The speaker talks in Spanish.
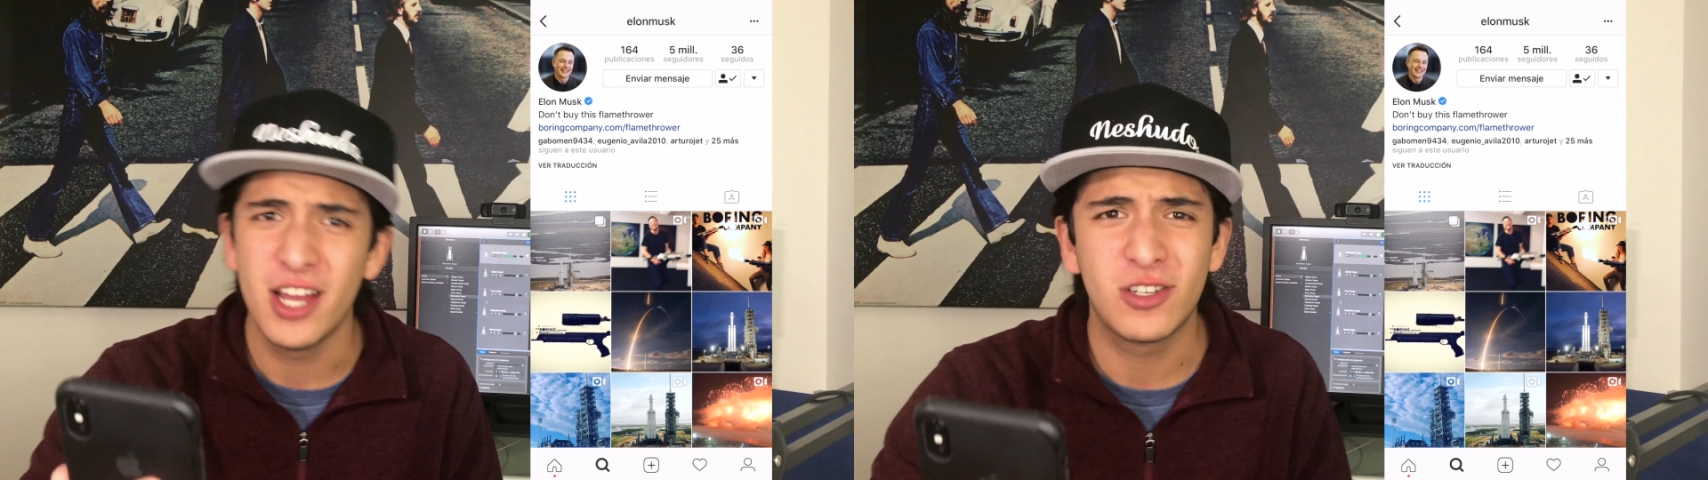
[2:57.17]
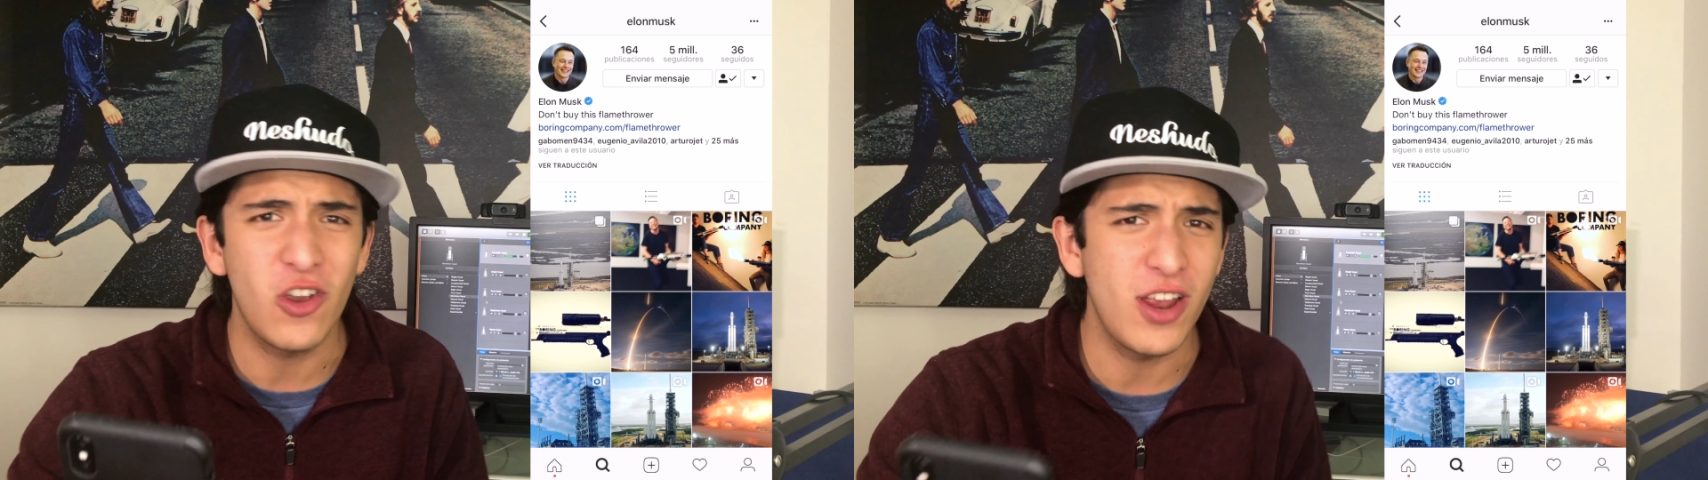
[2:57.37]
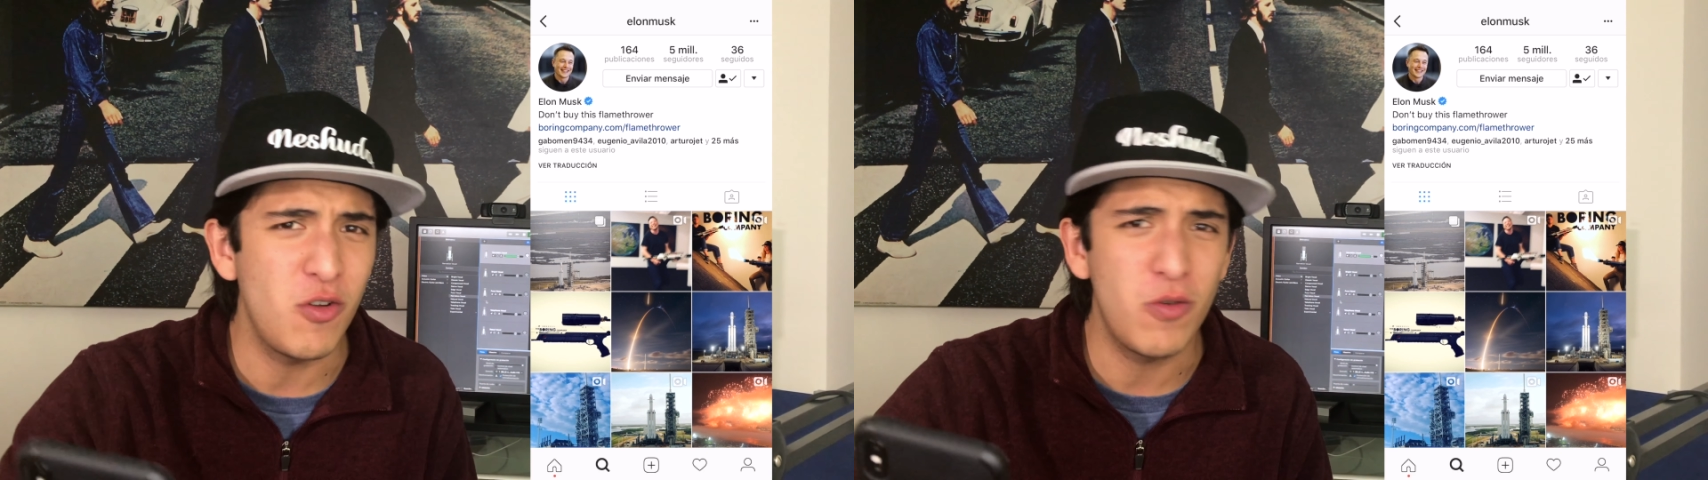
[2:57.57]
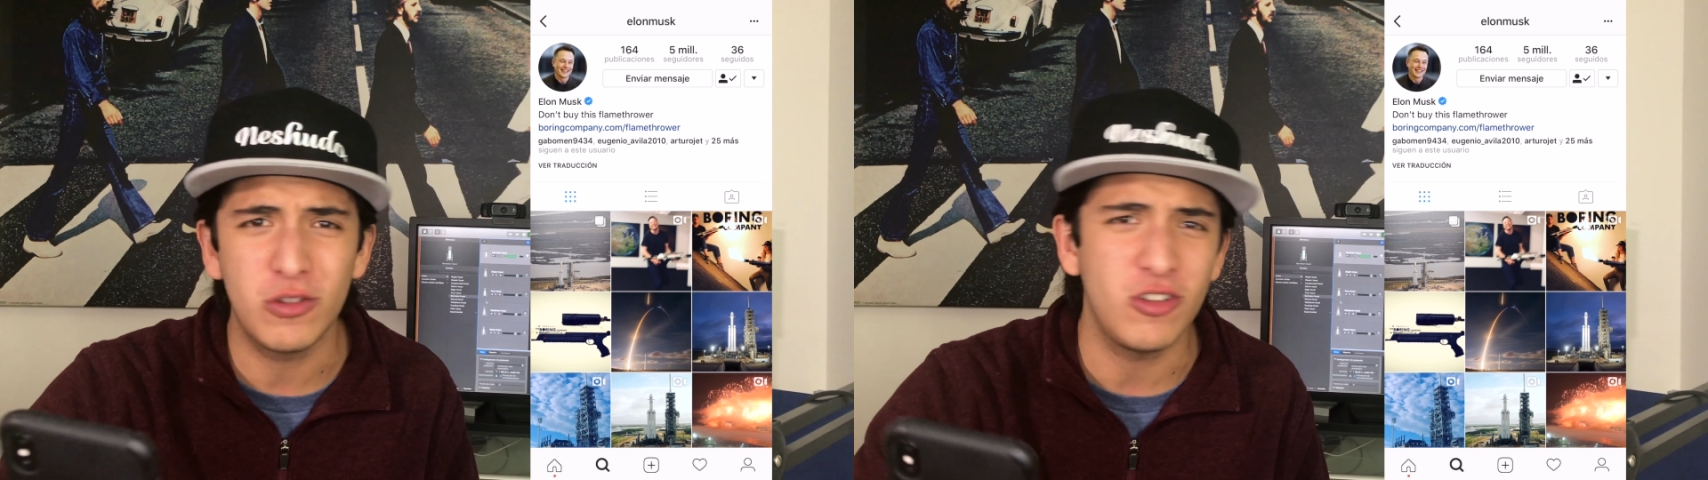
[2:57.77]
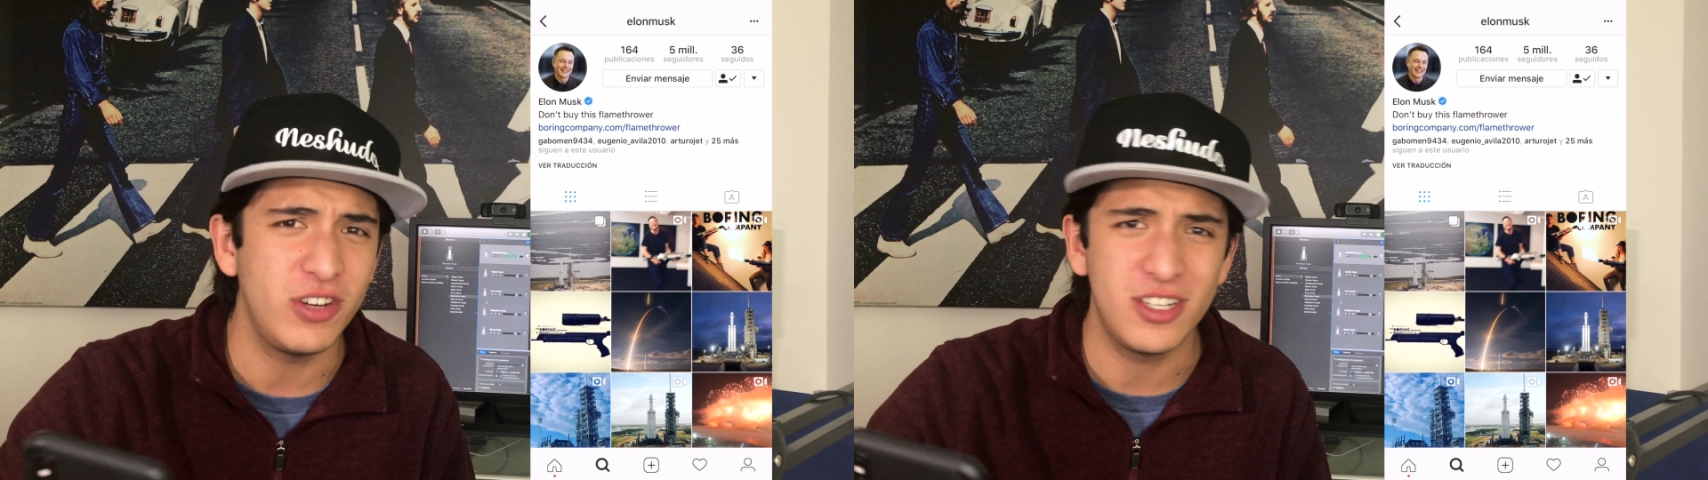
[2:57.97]
Soy el
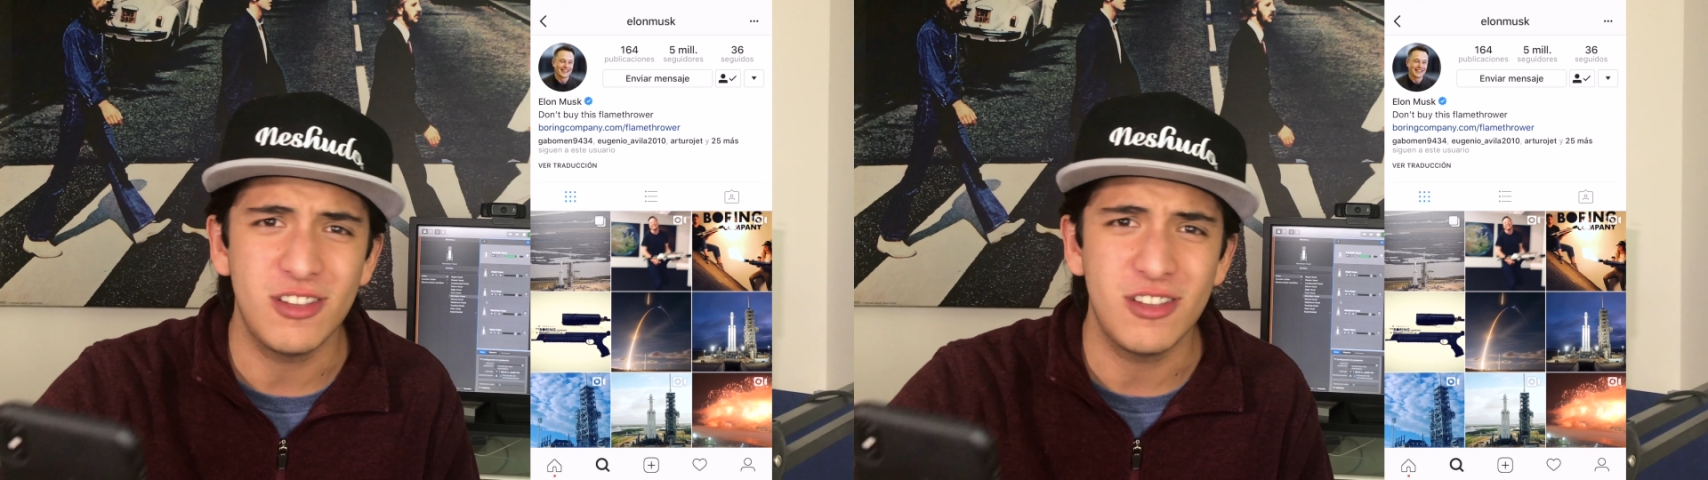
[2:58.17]
nuevo Tony